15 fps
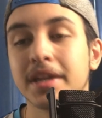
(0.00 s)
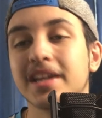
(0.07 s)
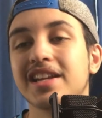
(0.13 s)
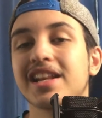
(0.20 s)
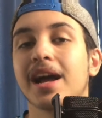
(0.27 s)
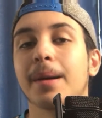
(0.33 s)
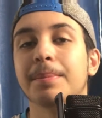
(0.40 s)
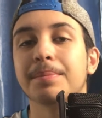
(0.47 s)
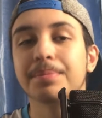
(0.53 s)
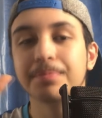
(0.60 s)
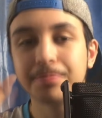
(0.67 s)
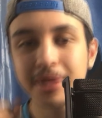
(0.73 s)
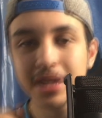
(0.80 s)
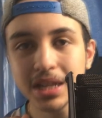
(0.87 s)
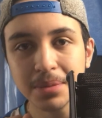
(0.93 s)
Il a
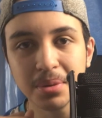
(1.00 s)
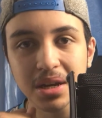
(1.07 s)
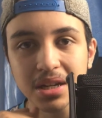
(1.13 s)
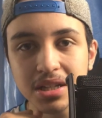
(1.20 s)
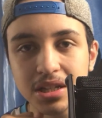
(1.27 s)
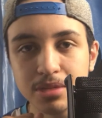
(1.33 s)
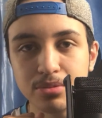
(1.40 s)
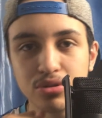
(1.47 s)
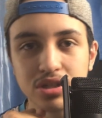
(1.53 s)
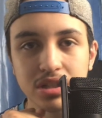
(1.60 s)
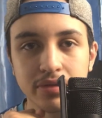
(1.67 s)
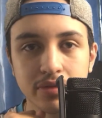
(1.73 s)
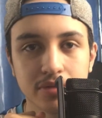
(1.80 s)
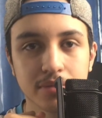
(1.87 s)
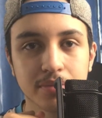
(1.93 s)
pris les barils
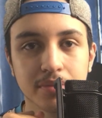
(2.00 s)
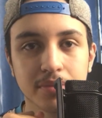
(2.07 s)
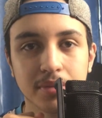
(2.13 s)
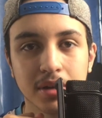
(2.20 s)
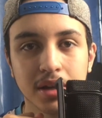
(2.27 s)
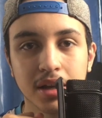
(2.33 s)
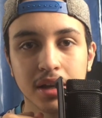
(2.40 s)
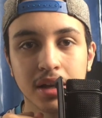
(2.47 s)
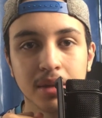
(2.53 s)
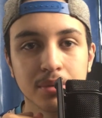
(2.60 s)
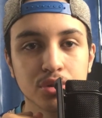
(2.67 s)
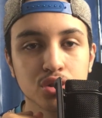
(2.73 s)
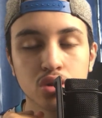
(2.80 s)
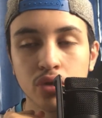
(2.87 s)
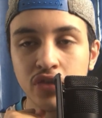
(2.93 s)
d'explosifs.
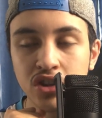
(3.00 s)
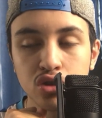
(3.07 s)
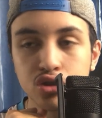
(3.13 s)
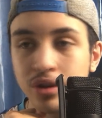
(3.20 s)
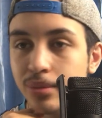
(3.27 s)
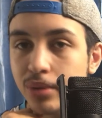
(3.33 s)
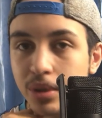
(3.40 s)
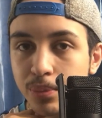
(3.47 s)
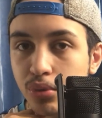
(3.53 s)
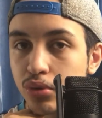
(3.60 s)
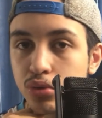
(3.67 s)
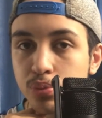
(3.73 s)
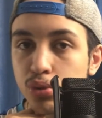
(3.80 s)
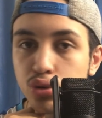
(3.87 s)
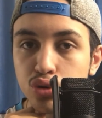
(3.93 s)
Parce qu'en fait le seul moyen pour,
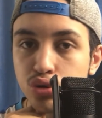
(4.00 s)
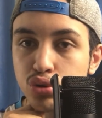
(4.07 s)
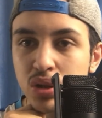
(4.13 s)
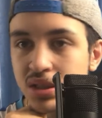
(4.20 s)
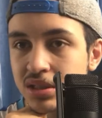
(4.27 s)
pour le tuer